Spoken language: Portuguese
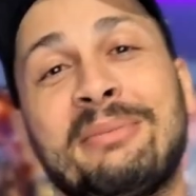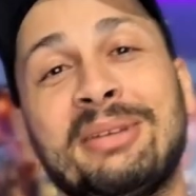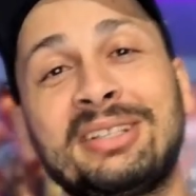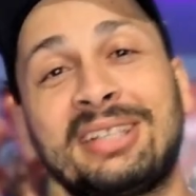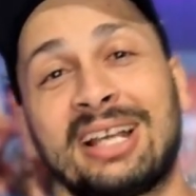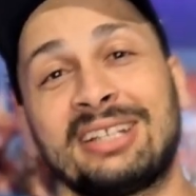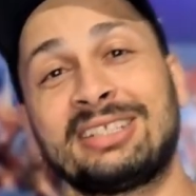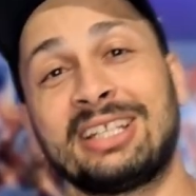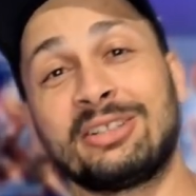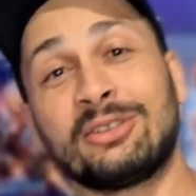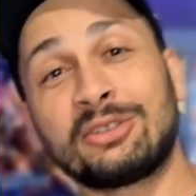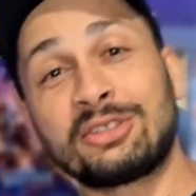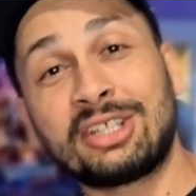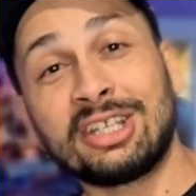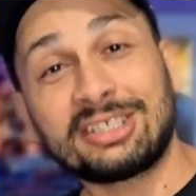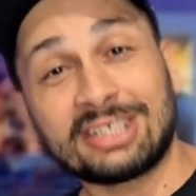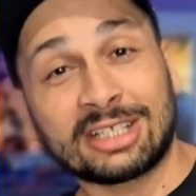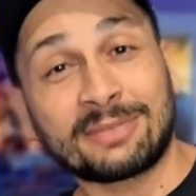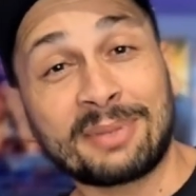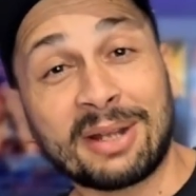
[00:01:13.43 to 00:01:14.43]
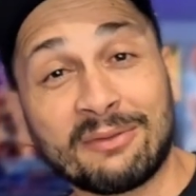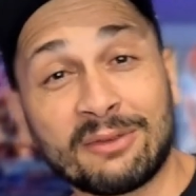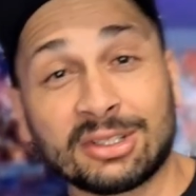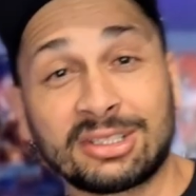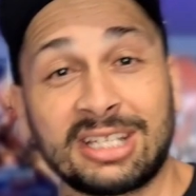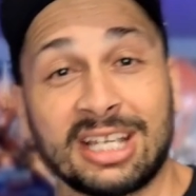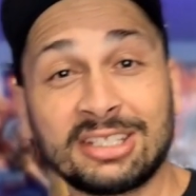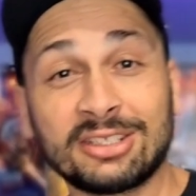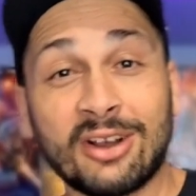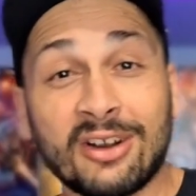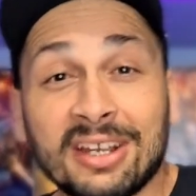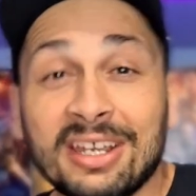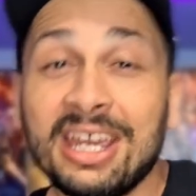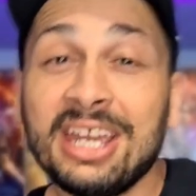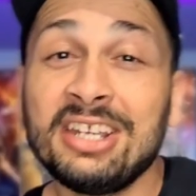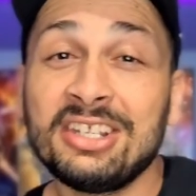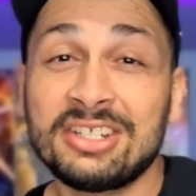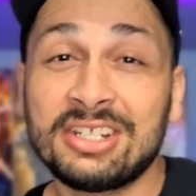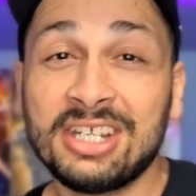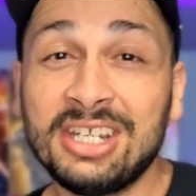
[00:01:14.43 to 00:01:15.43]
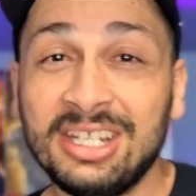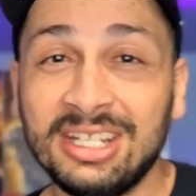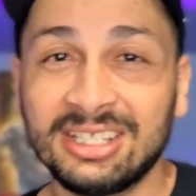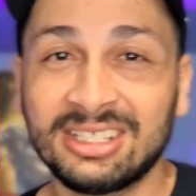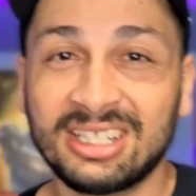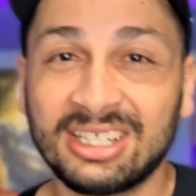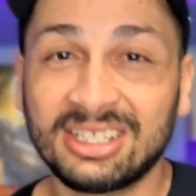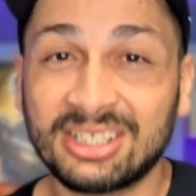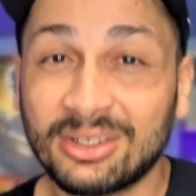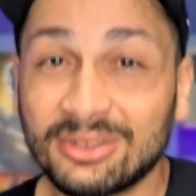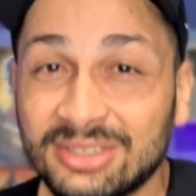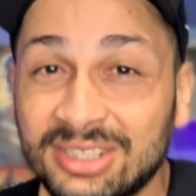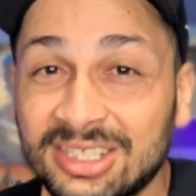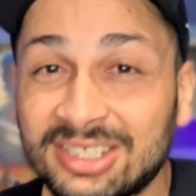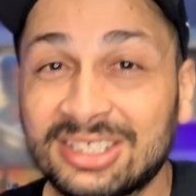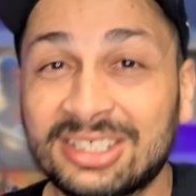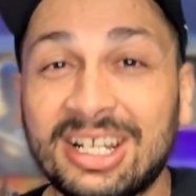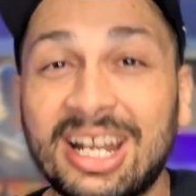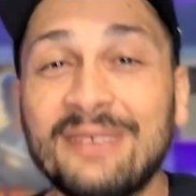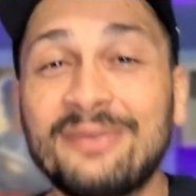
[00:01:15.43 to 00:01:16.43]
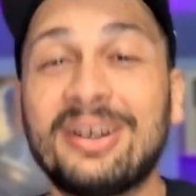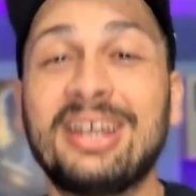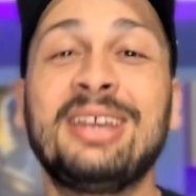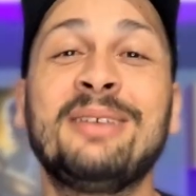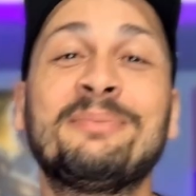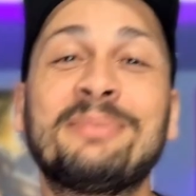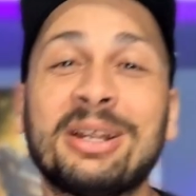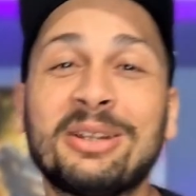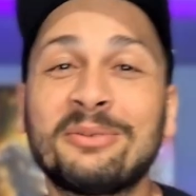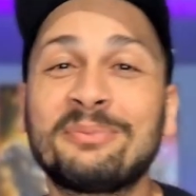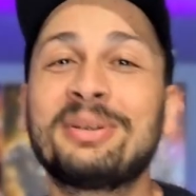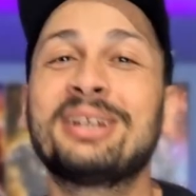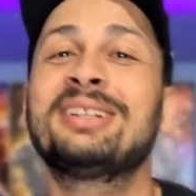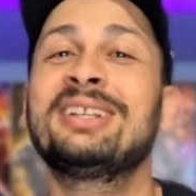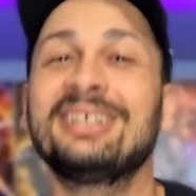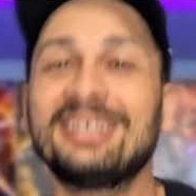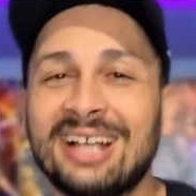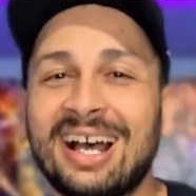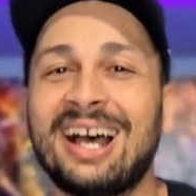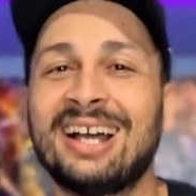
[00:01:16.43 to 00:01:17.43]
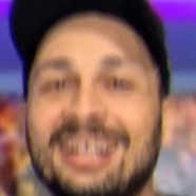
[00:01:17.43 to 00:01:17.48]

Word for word: para mim trazer notícias para vocês ó quentinhas, então se inscreva aí para não perder